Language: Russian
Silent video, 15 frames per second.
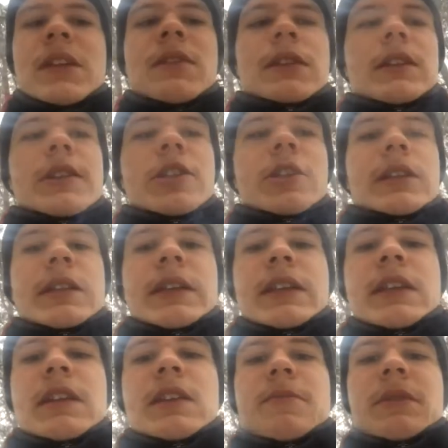В отличие от
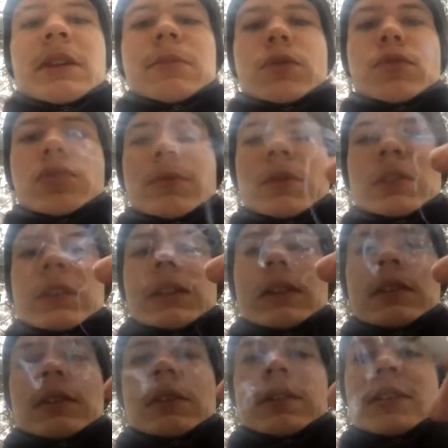оригинальной примы Усманской,
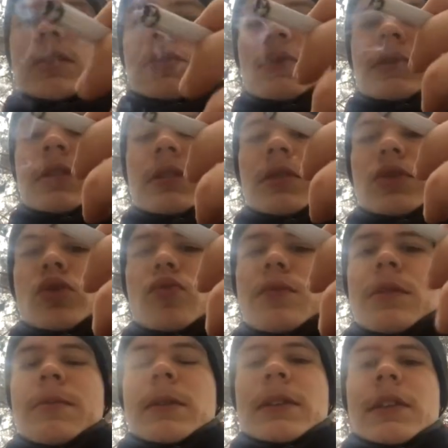за которую этот
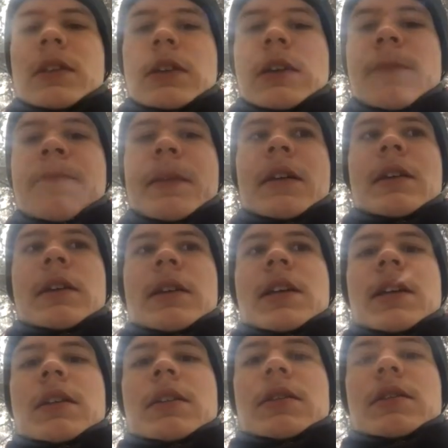дубль, подделка,
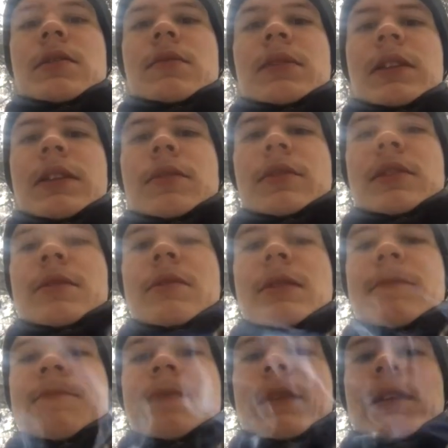э, выдает
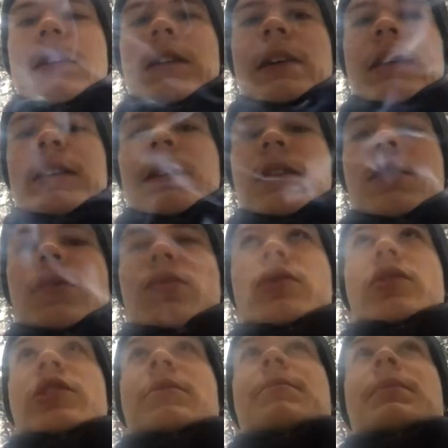себя, они лучше, чем